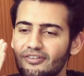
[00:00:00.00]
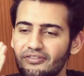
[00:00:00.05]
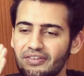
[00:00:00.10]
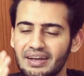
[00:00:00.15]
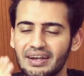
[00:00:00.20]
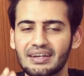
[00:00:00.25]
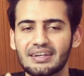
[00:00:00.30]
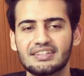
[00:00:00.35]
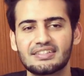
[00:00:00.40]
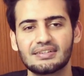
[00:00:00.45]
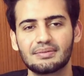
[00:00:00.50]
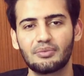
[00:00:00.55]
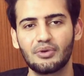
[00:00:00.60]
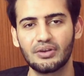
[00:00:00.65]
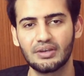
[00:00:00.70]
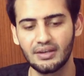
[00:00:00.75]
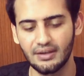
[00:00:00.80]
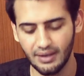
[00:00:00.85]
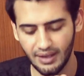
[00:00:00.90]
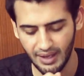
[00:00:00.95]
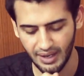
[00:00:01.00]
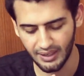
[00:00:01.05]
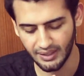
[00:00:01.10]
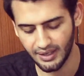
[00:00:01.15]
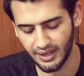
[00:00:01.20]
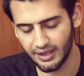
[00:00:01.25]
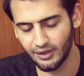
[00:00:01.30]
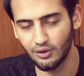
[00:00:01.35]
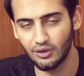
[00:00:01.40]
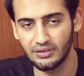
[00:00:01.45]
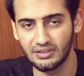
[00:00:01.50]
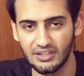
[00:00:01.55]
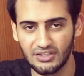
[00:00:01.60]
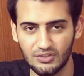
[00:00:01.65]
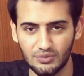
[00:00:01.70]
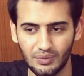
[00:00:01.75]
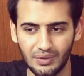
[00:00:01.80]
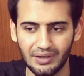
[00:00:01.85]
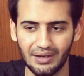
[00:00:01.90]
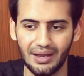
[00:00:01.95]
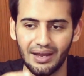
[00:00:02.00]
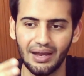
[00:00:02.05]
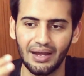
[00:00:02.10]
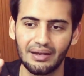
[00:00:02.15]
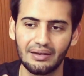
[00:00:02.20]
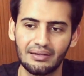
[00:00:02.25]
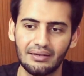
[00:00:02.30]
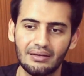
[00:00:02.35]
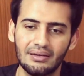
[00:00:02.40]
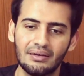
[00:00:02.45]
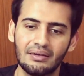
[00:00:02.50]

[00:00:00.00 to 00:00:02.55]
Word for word: वेरी डिसअपॉइंटेड एंड आई गॉट दिस वन एट